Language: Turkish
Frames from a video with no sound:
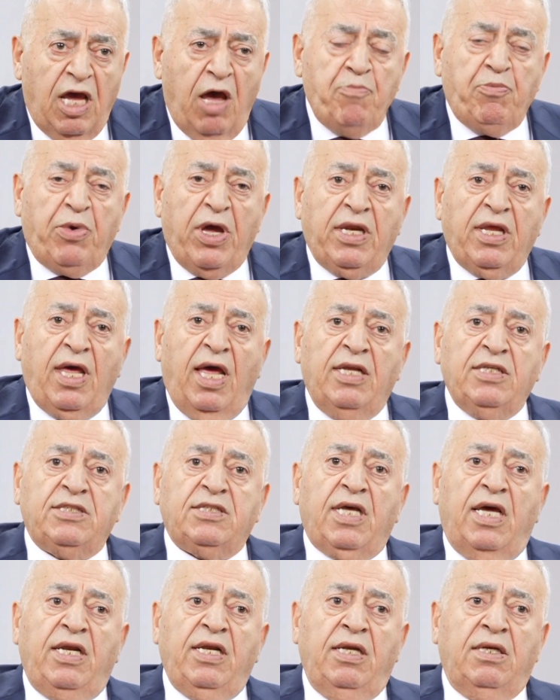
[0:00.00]

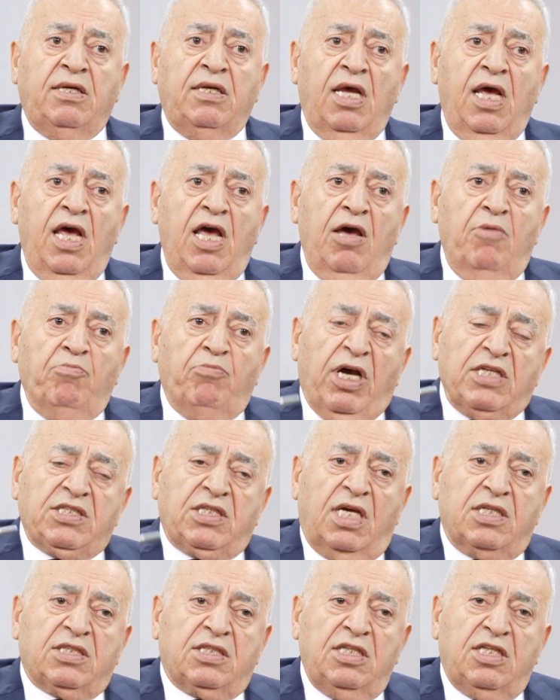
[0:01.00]
Emperyalistlerin
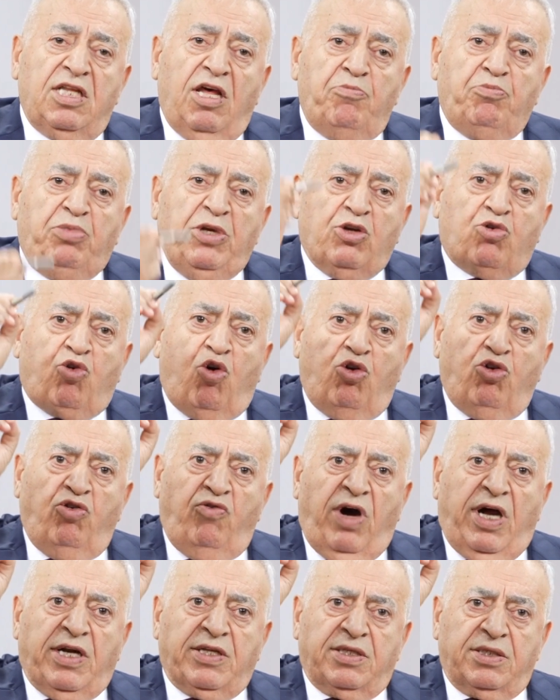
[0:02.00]
masasında bir
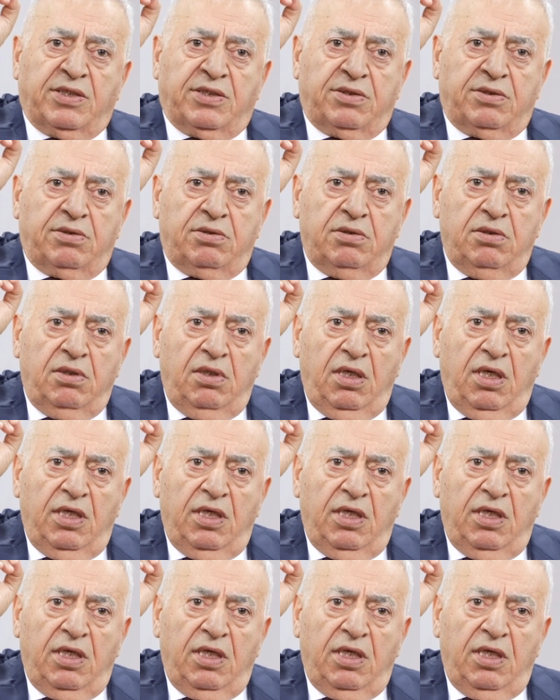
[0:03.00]
konu vardır.